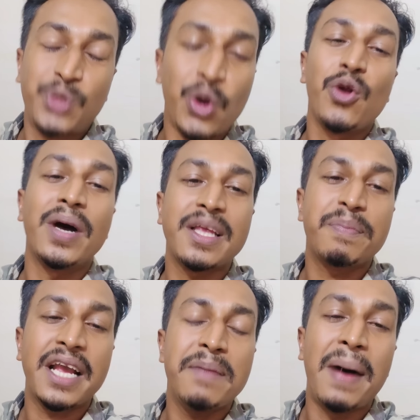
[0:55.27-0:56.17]
ধন্যবাদ
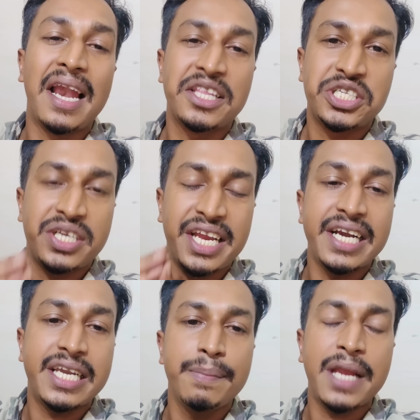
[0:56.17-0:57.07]
আপনাকে বাংলাদেশ
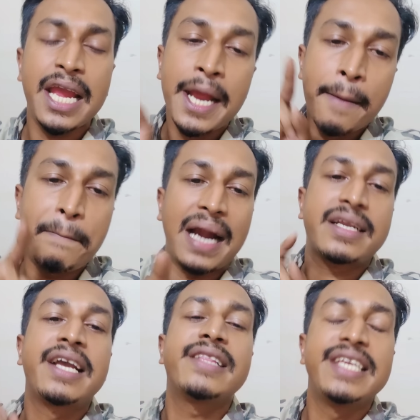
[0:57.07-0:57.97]
ক্রিকেট টিমকে পাট
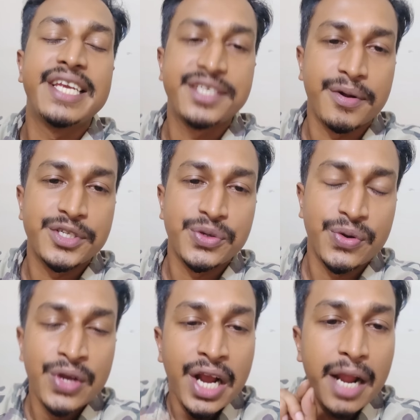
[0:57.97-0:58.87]
খেতে নিয়ে যাওয়ার জন্য
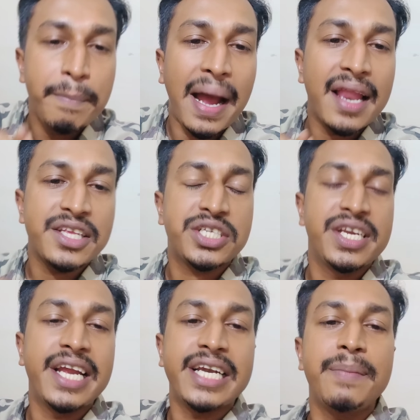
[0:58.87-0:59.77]
কারণ বাংলাদেশ
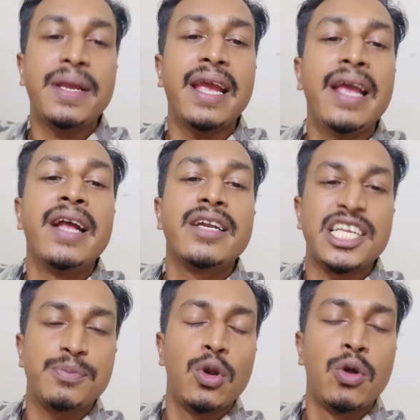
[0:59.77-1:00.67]
ক্রিকেট টিমকে
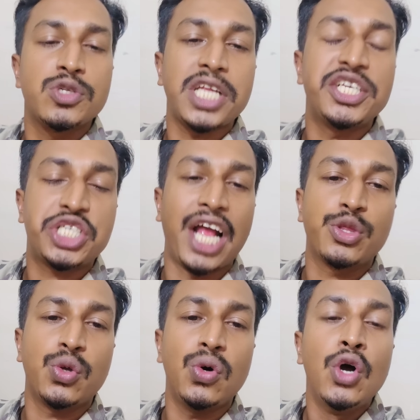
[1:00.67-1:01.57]
নাজমুল হুসাইন শান্ত